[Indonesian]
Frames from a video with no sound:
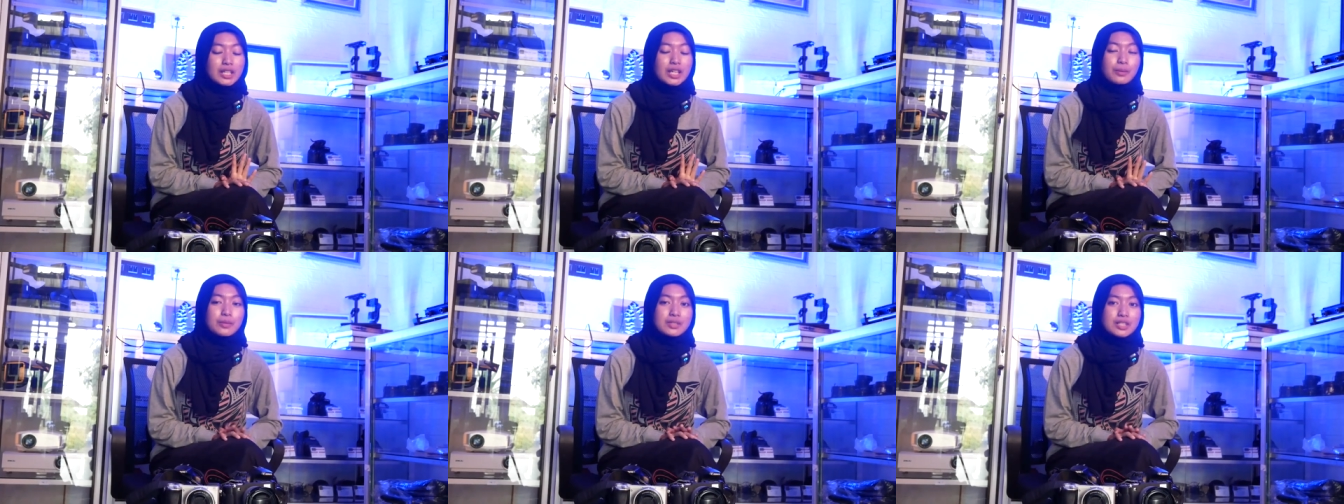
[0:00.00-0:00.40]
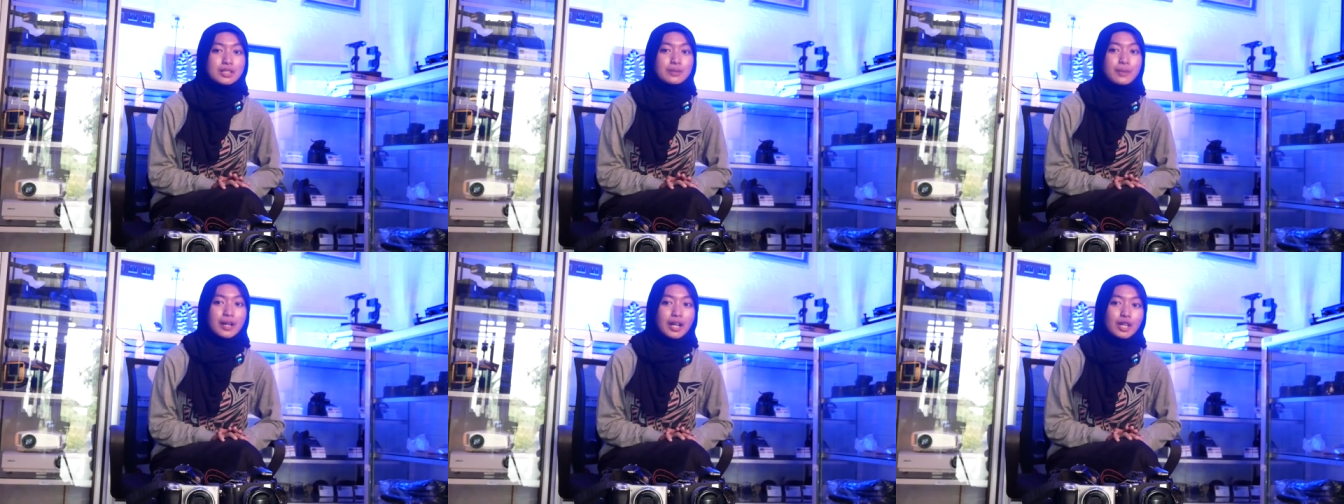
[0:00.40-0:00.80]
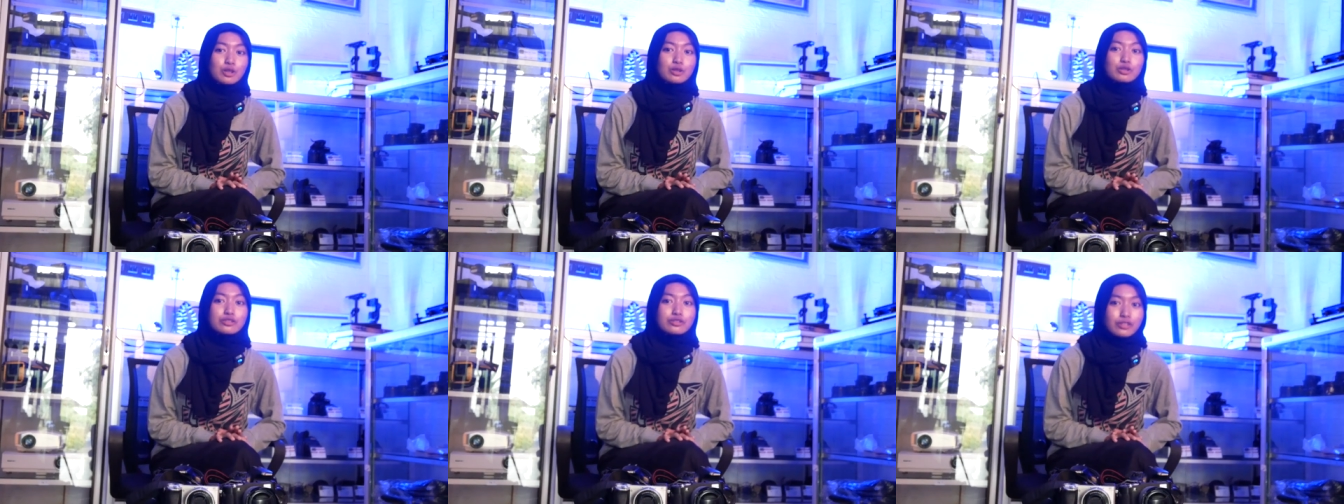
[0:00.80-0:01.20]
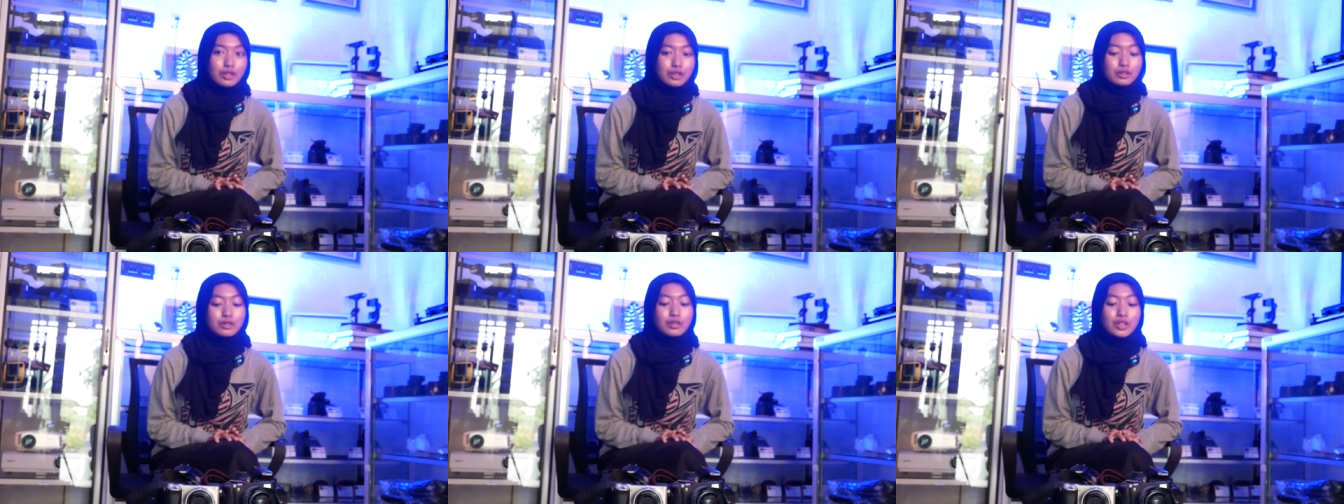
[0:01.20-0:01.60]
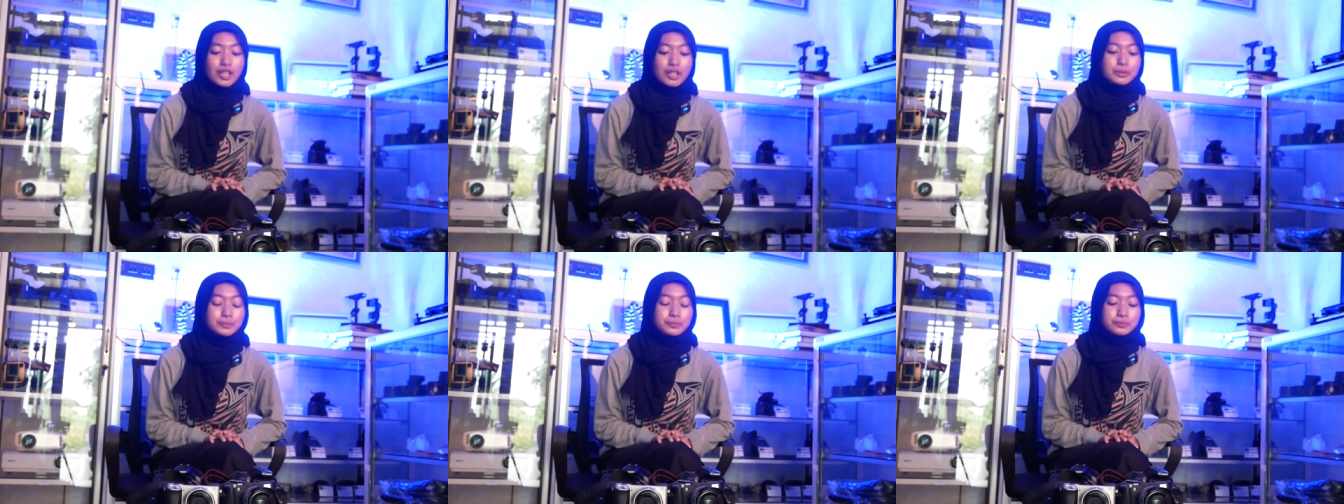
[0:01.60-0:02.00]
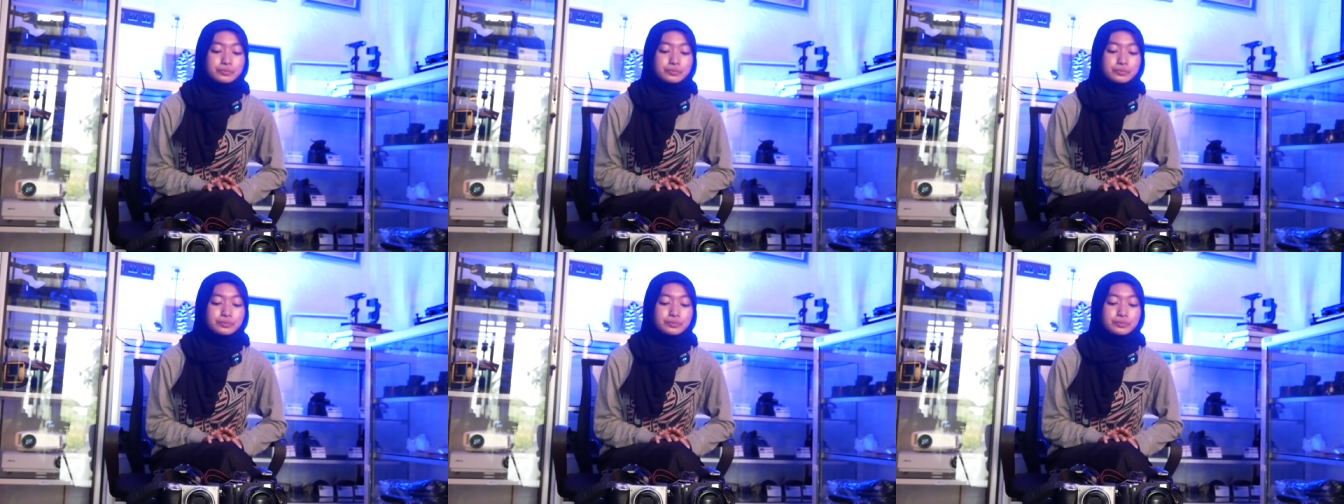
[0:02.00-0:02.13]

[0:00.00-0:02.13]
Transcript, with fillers: Yang bisa dipakai untuk vlog, oke? Okay?